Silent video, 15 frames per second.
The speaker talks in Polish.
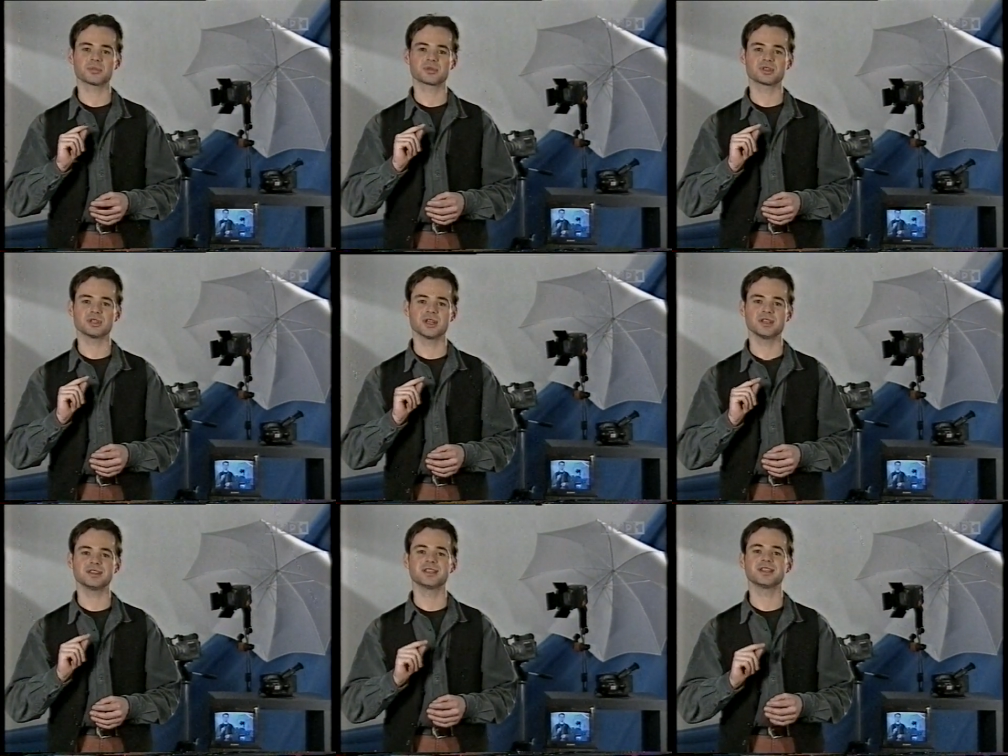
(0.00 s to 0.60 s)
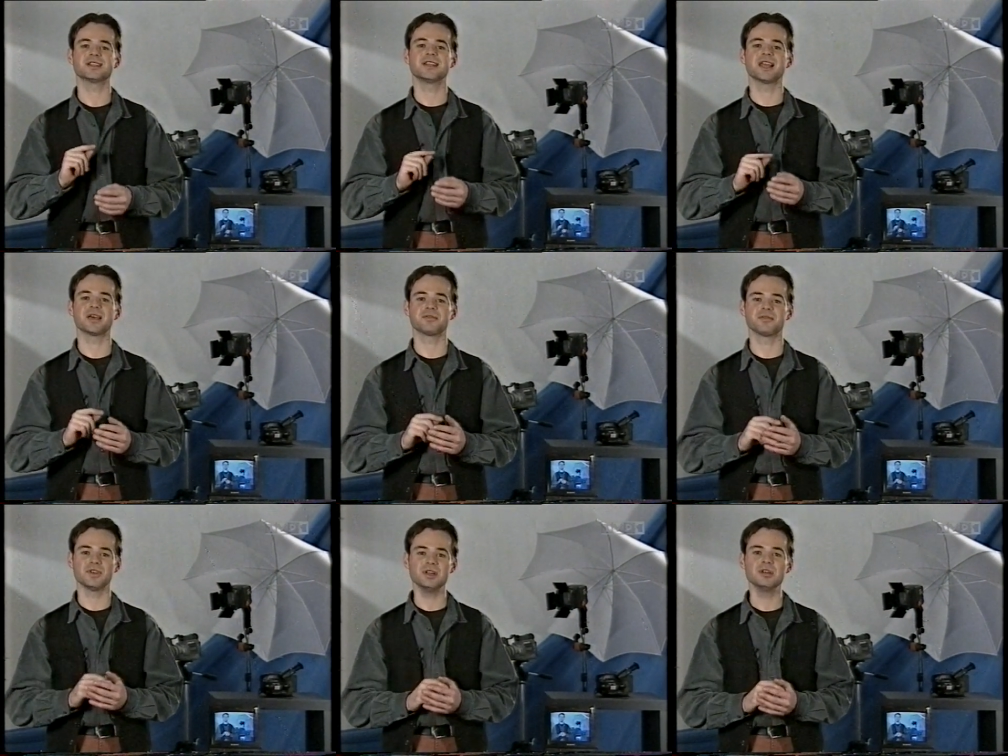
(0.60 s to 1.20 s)
przyjętych dla
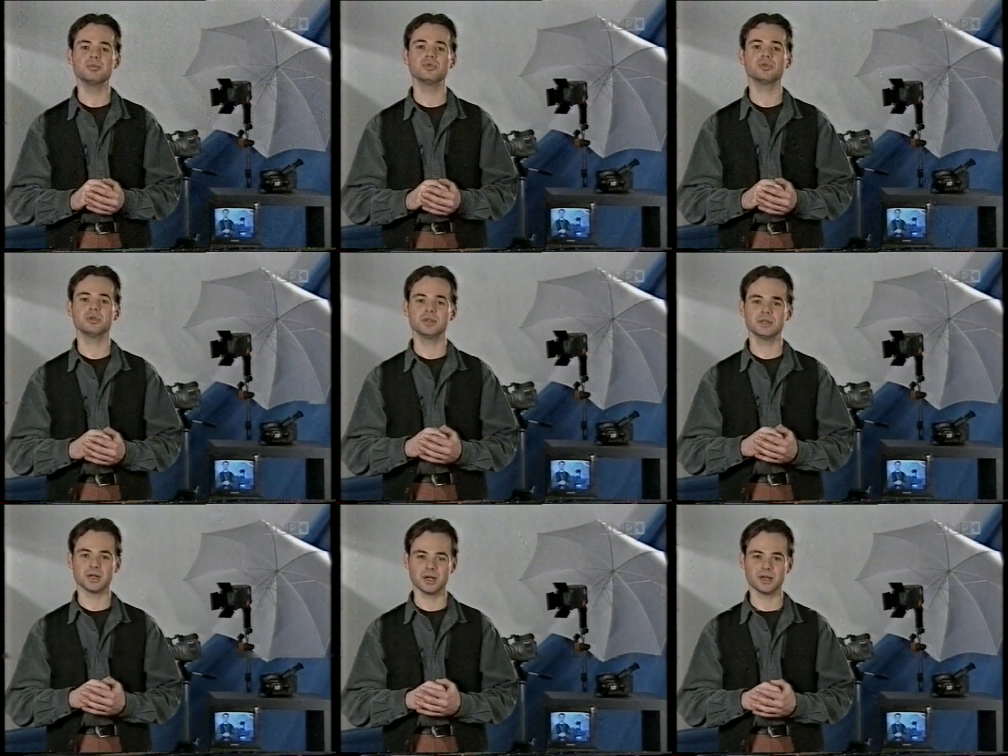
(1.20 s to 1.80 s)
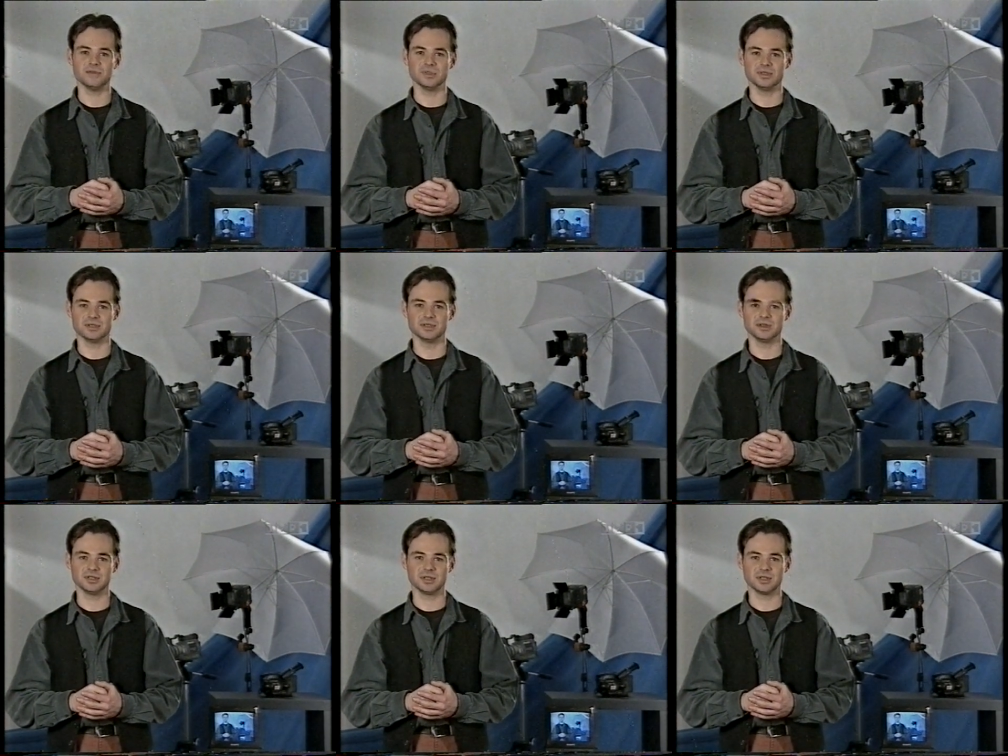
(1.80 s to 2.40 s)
filmu i
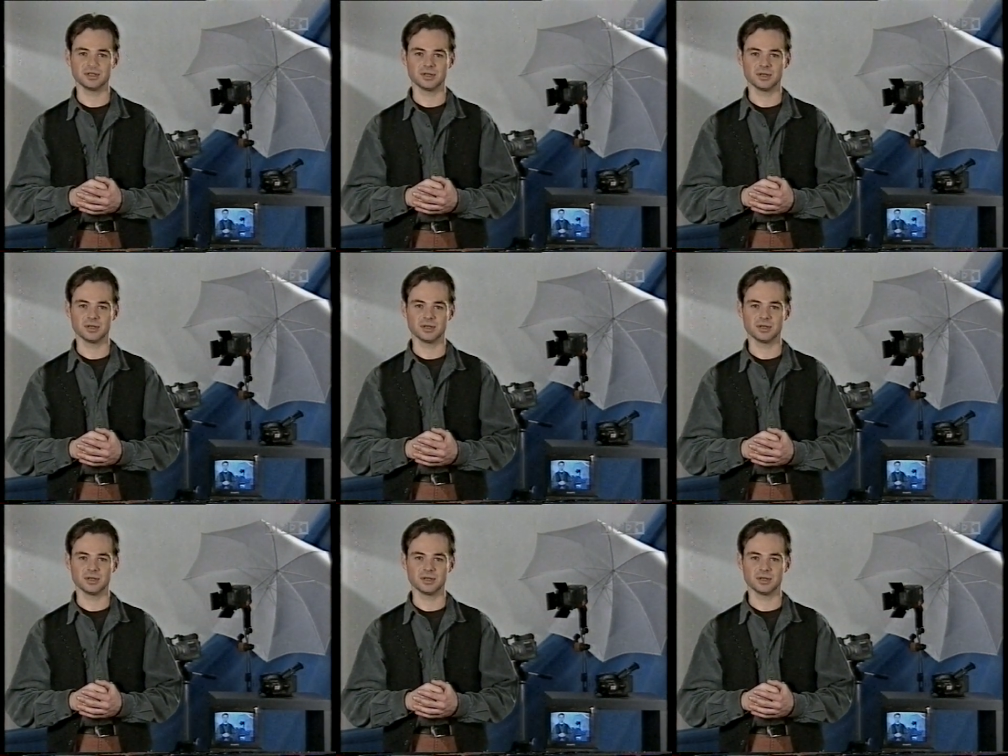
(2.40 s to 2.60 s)
telewizji.